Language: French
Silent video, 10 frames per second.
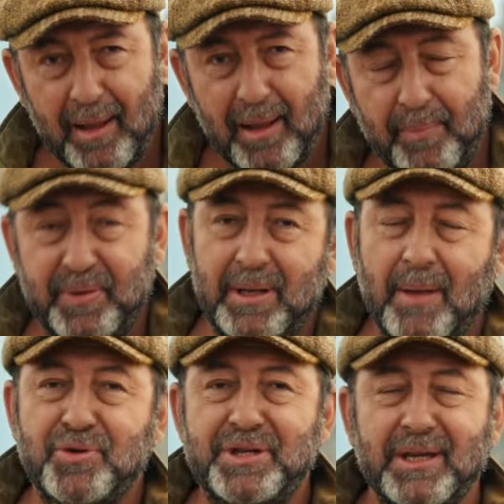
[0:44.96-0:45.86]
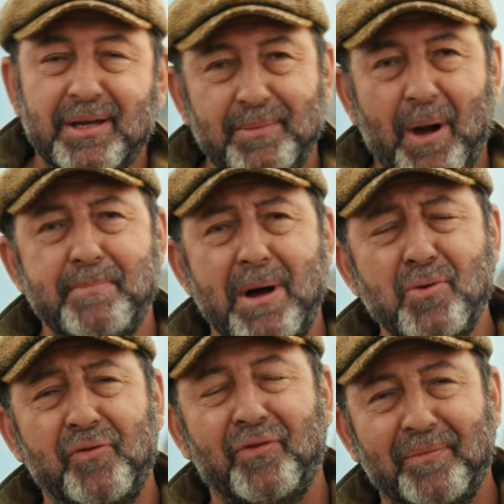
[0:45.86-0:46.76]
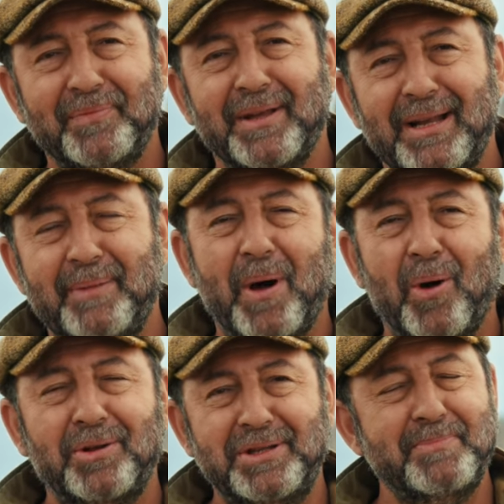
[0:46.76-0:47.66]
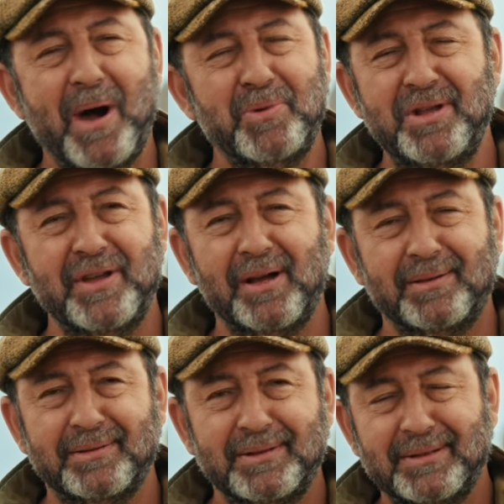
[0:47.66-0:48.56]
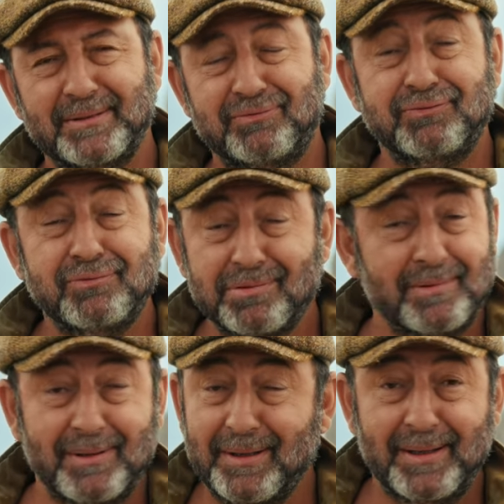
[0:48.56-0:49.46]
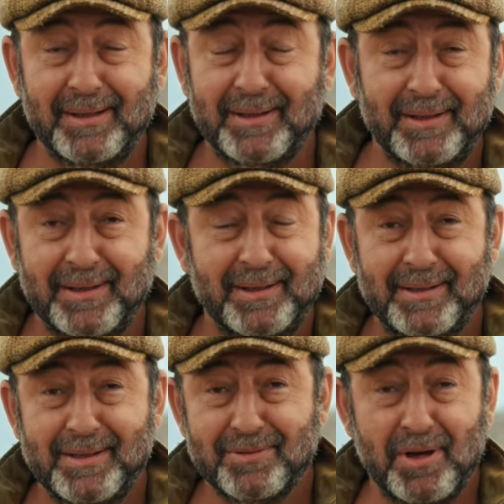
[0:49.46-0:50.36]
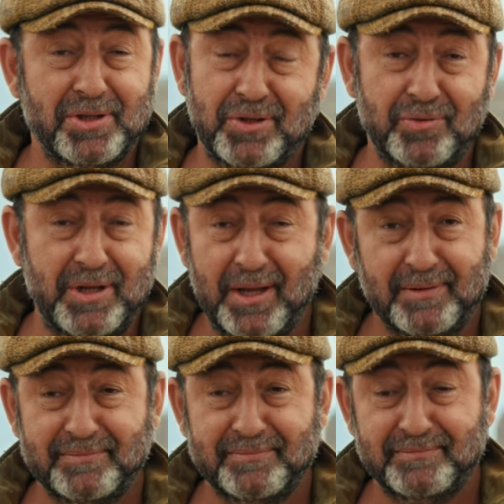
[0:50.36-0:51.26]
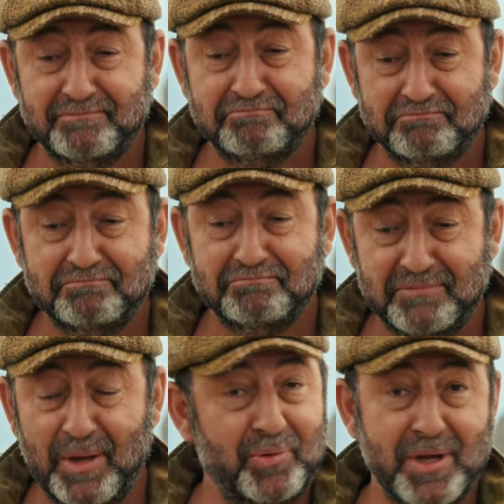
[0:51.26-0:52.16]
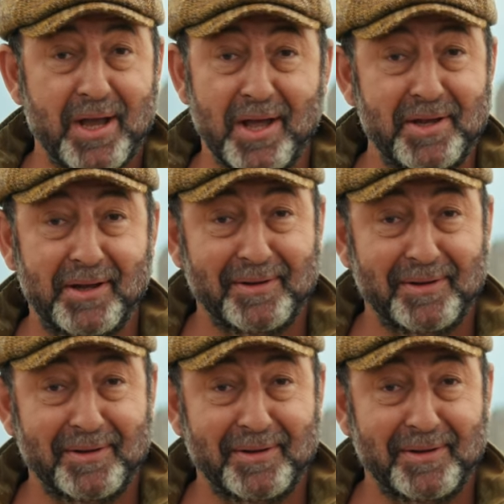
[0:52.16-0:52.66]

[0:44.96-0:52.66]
Et puis la musique, Ibrahim Malouf, les paroles Didier Barbelivien. Je crois que j'ai tout dit. Il n'y a plus qu'à regarder.